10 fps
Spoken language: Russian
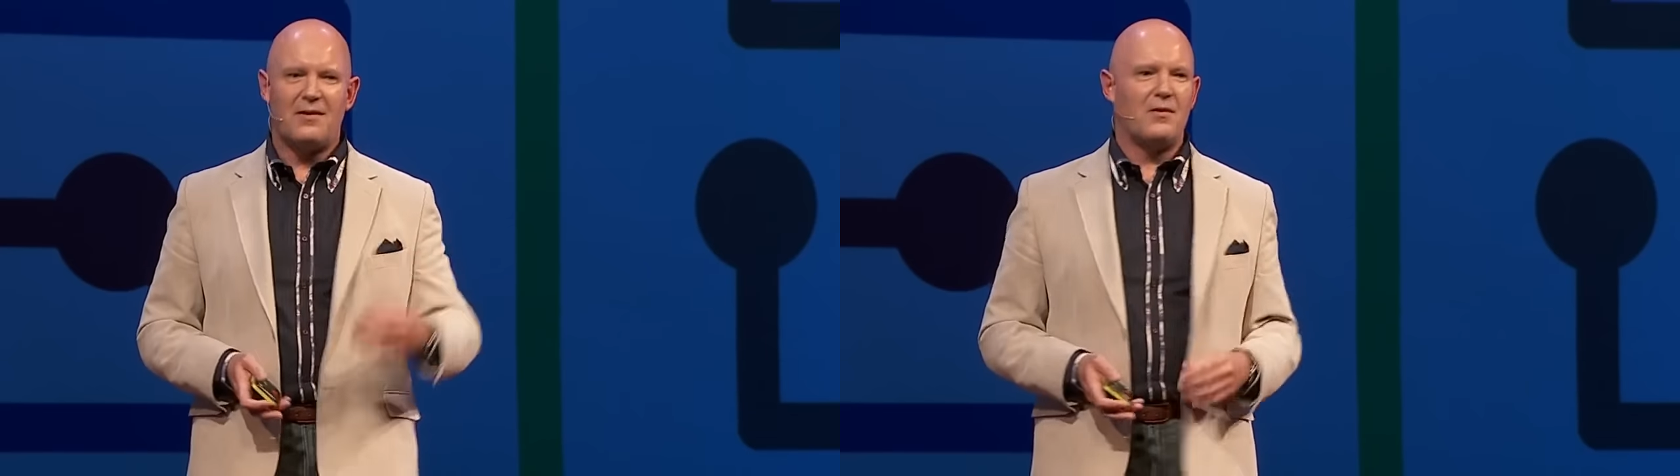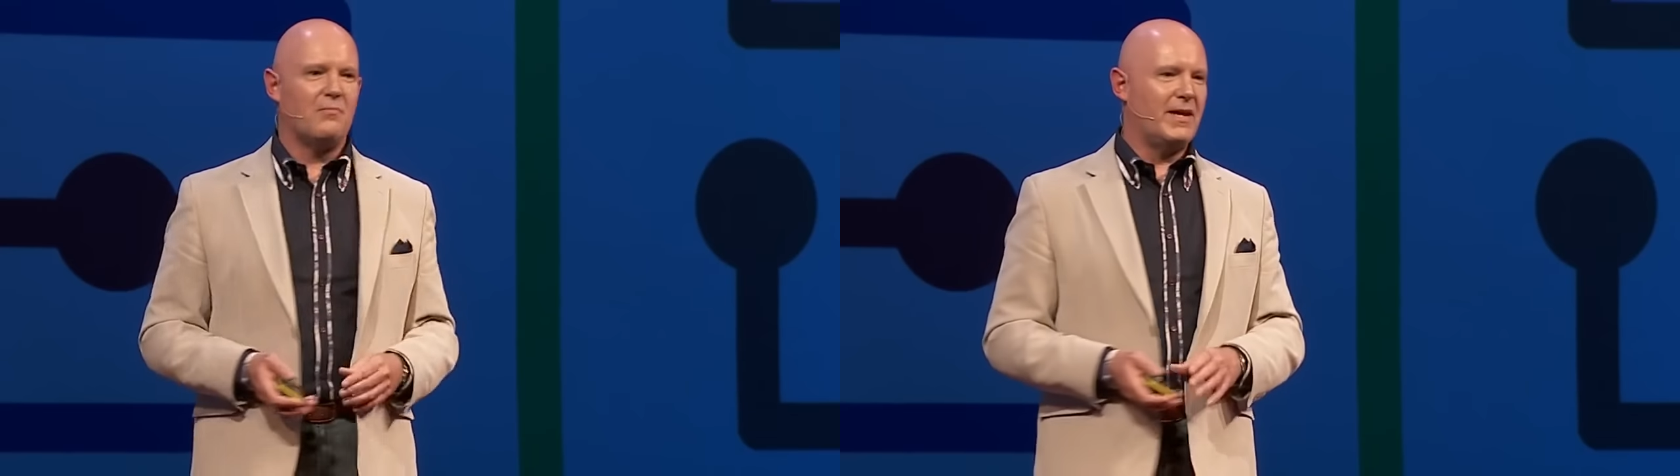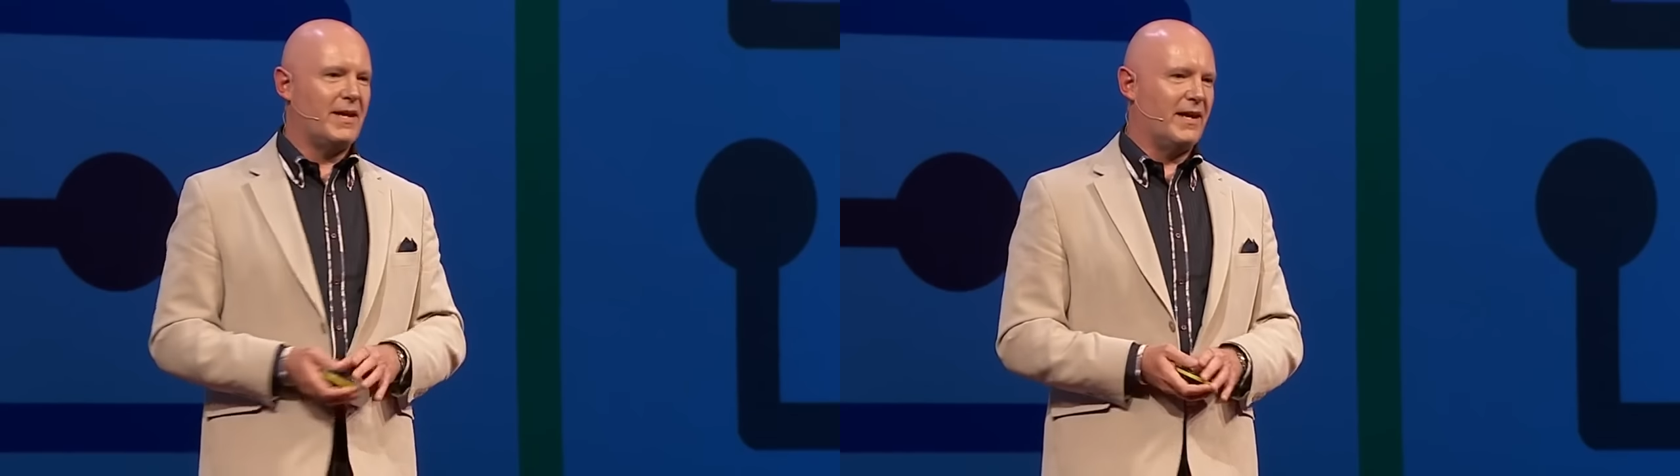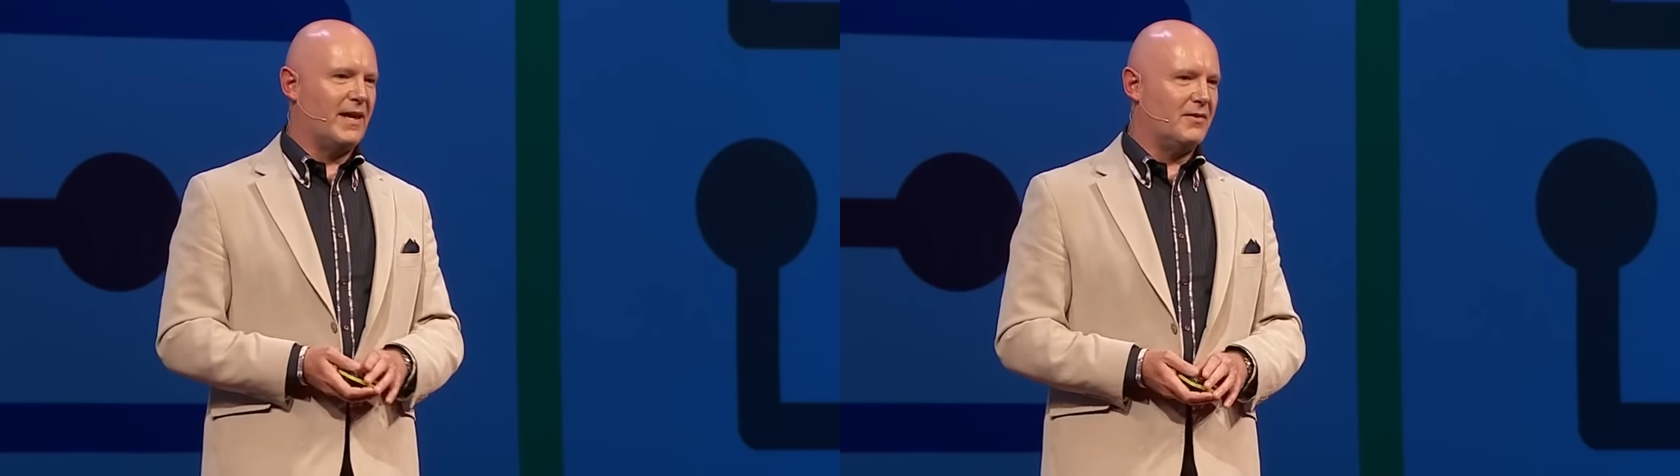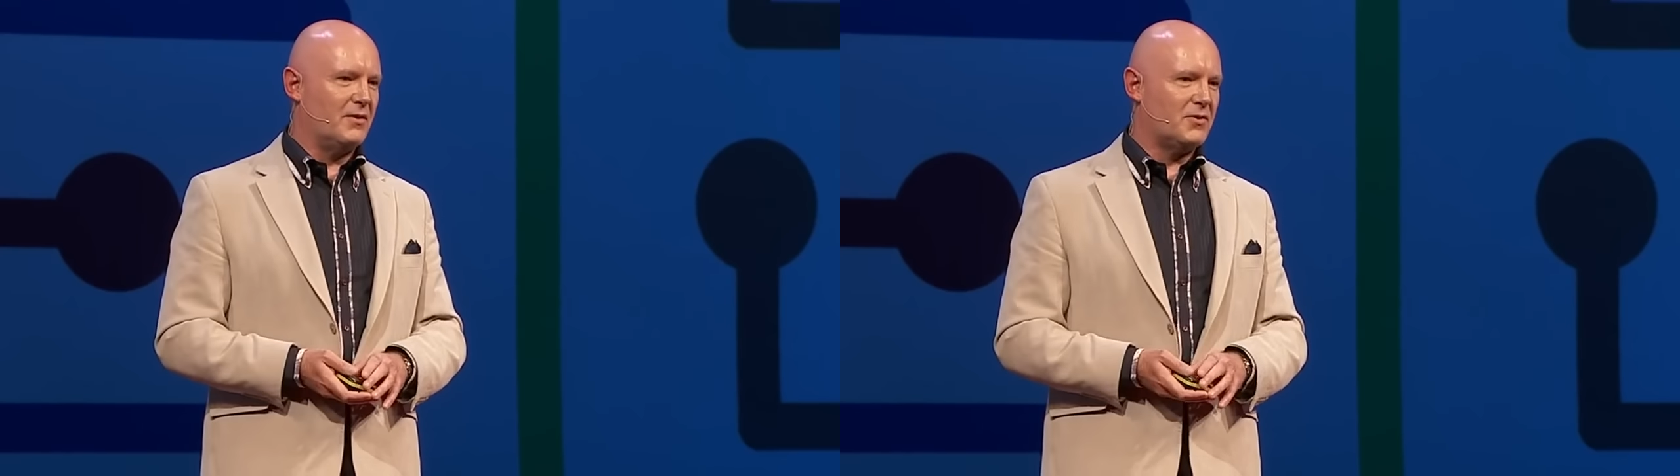несут
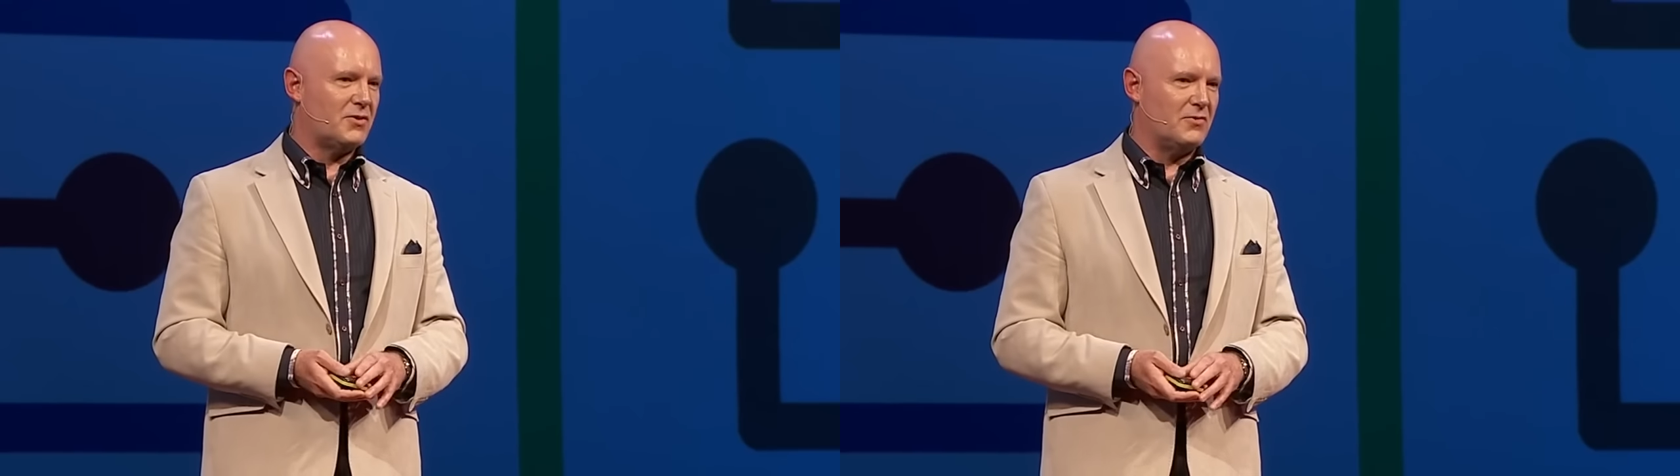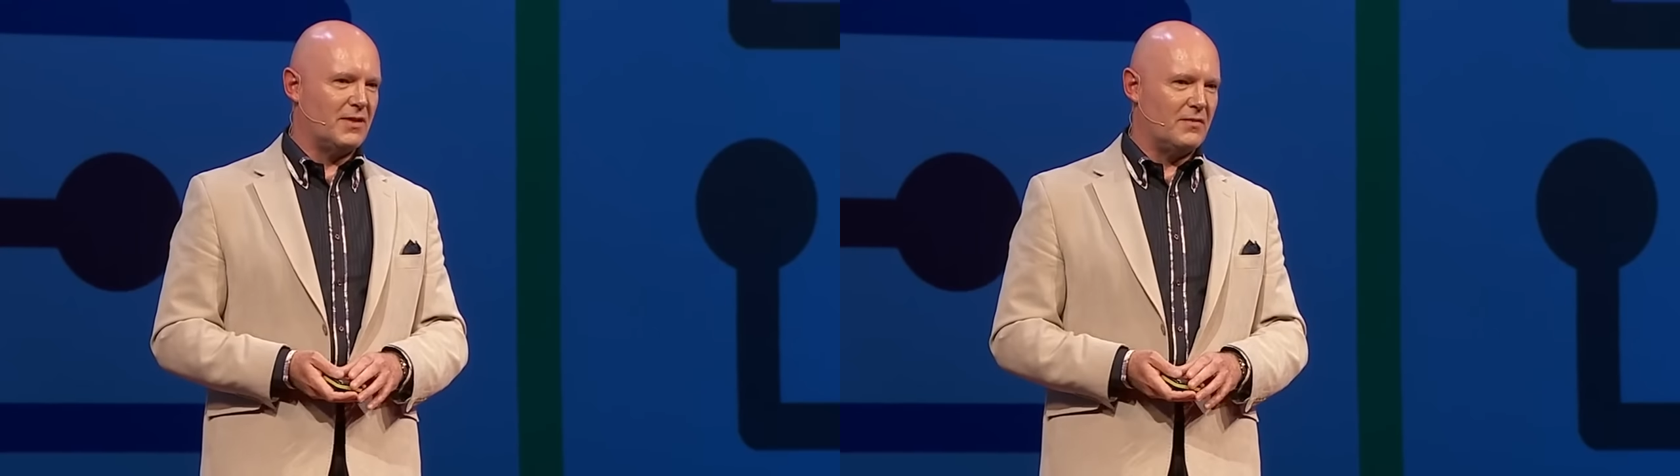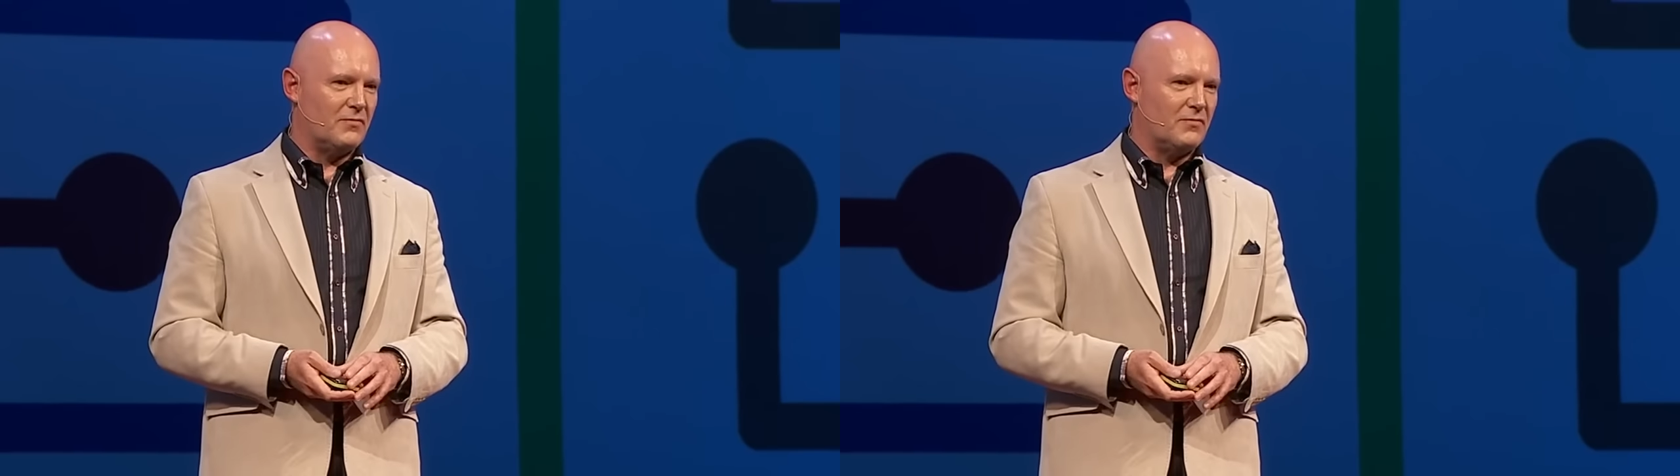несколько разные